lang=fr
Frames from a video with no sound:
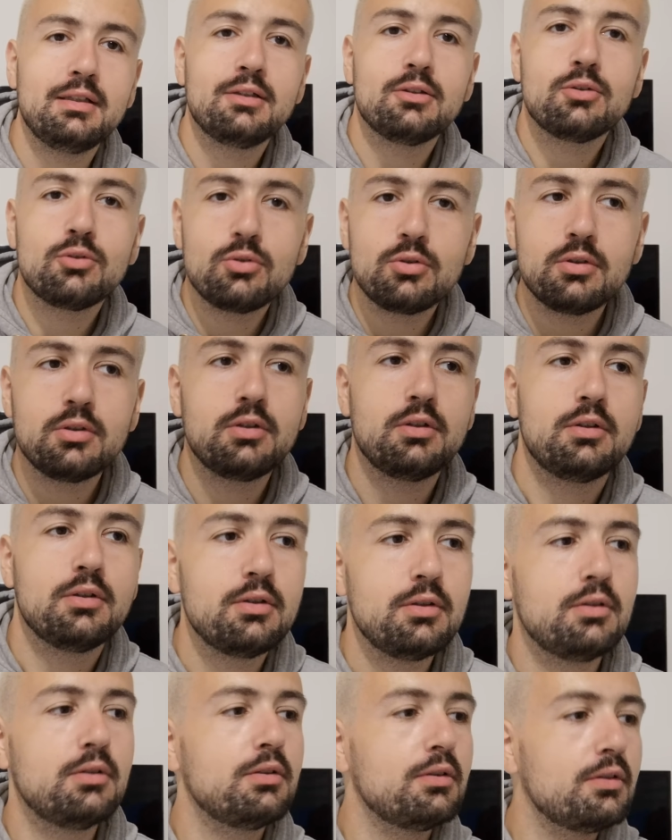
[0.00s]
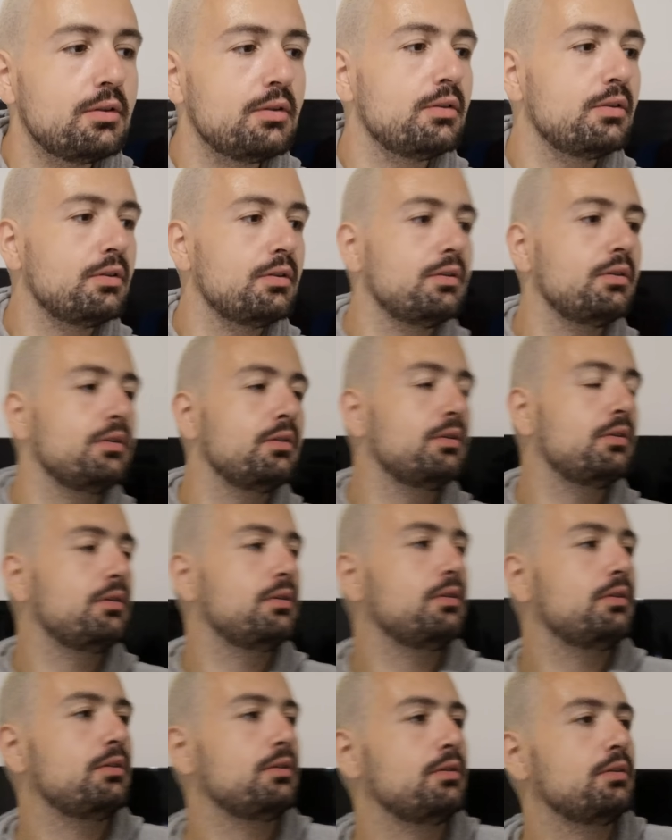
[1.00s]
Ah bah oui, là, les Verkusen, c'est
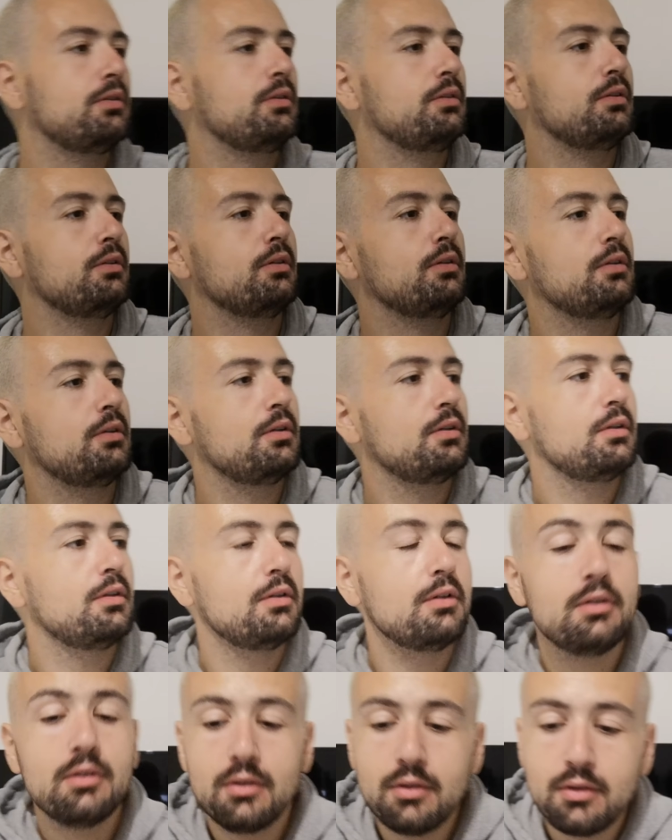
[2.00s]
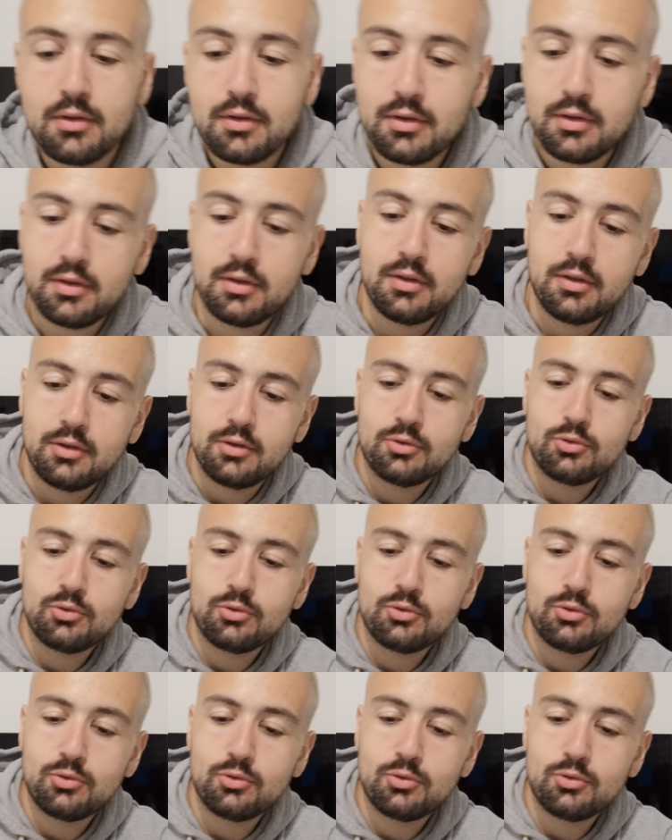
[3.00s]
phénoménal. Hein phénoménal.